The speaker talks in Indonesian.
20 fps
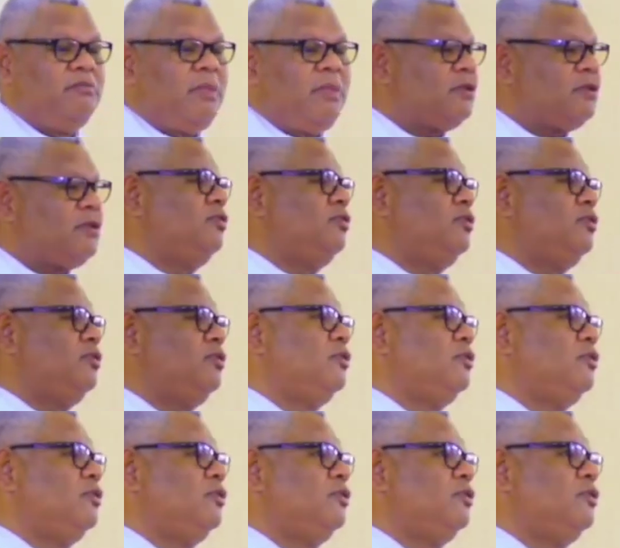Masu
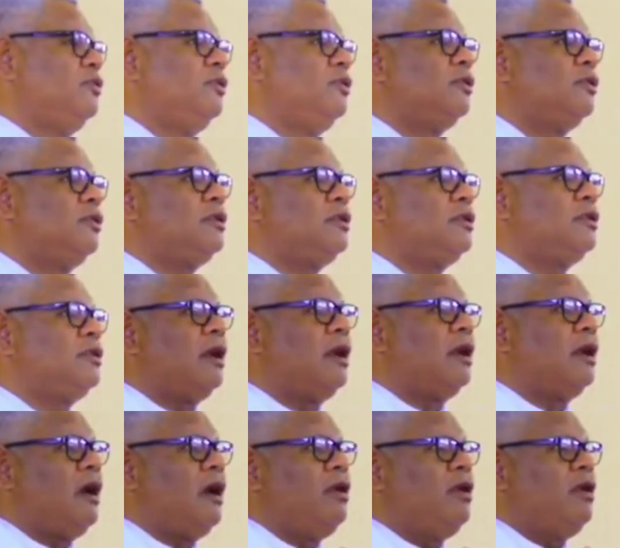
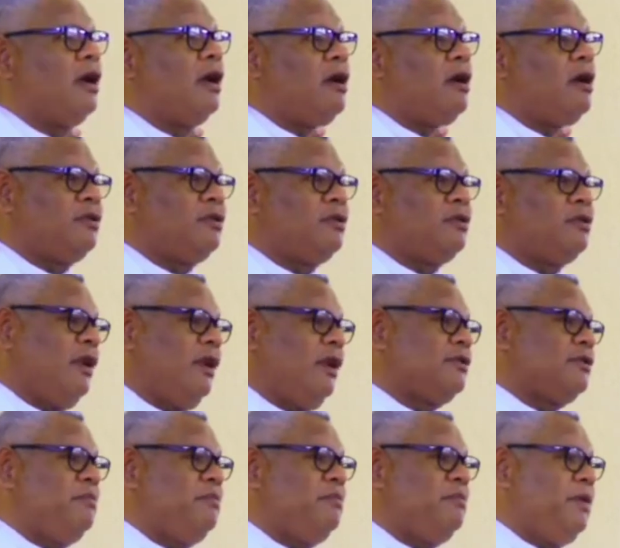sarao ni na
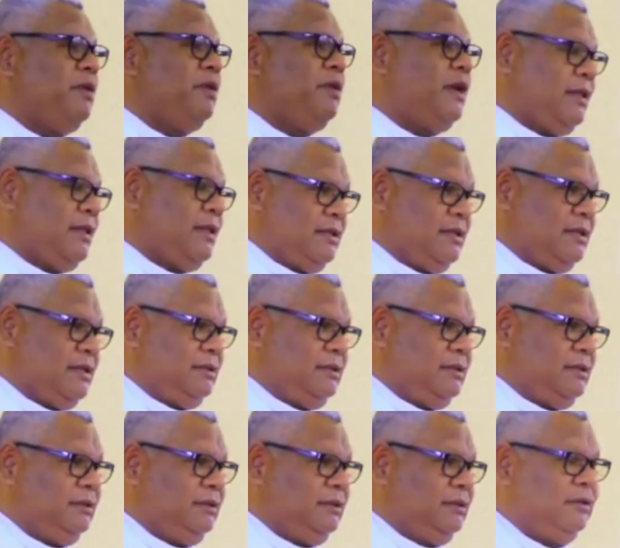kautaleu stale mai wikanta
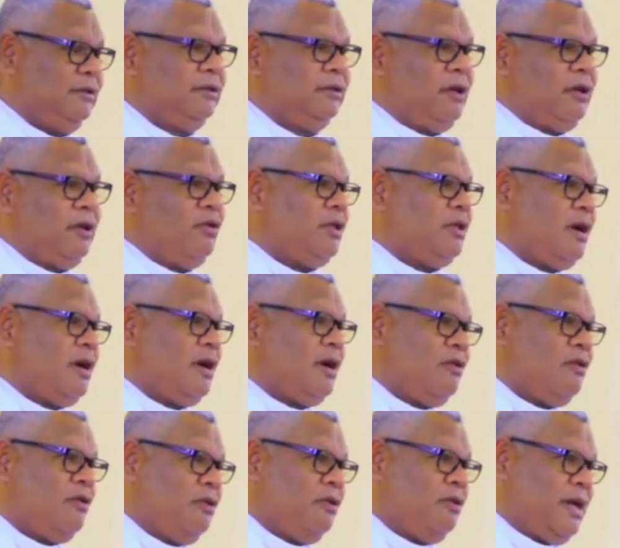na
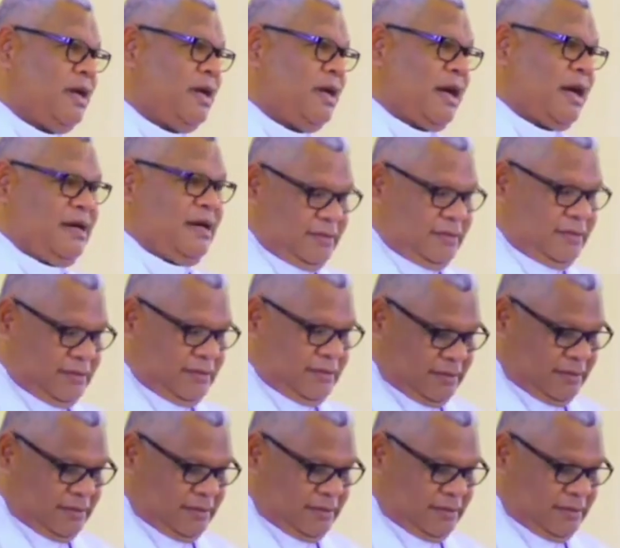nonta ngau na binaka.